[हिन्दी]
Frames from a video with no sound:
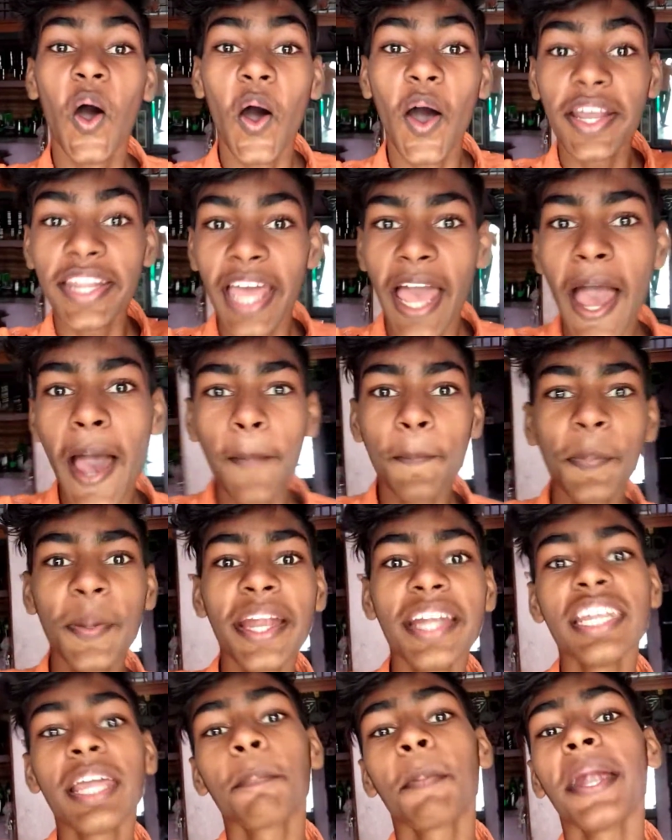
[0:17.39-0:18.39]
और हैप्पी
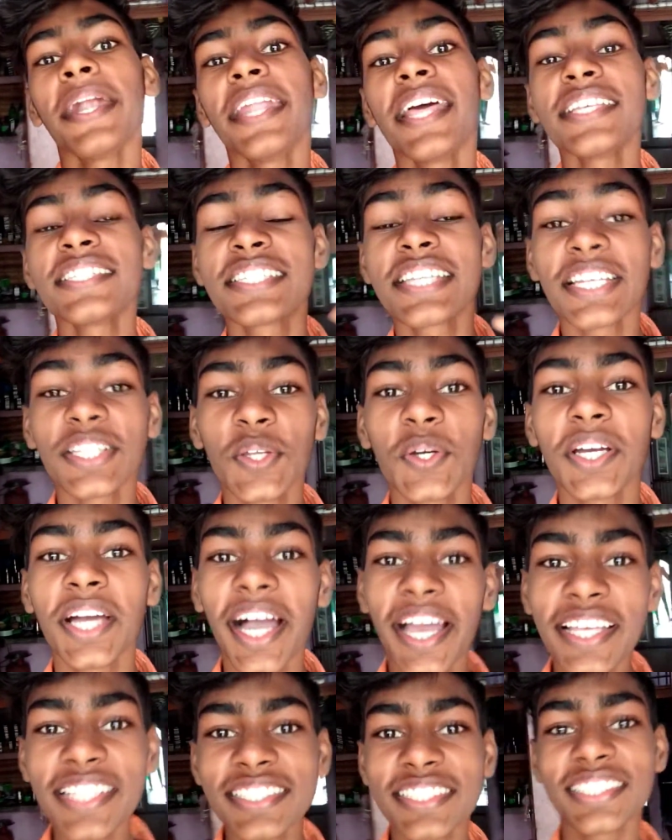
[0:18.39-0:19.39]
इंडिपेंडेंस डे तो
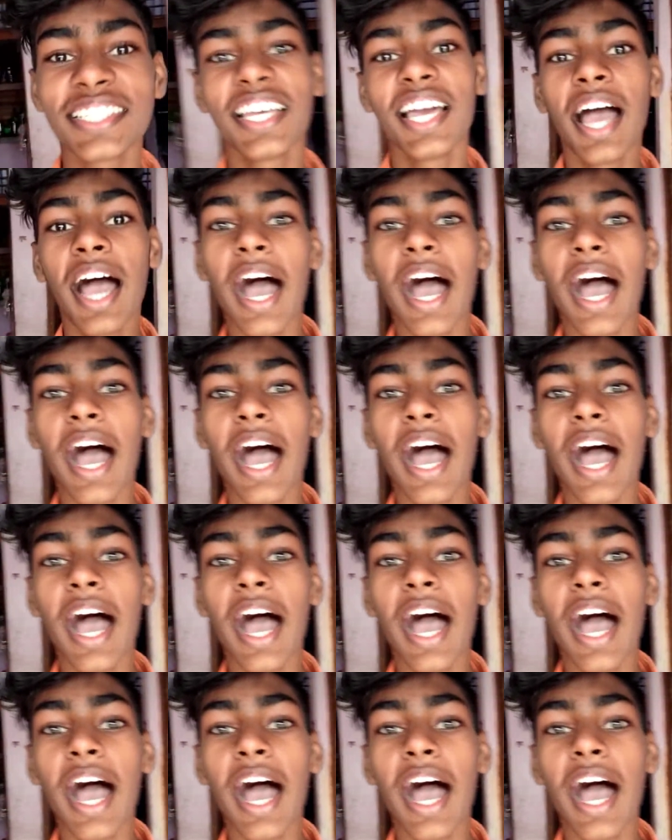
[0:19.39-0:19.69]
गाइस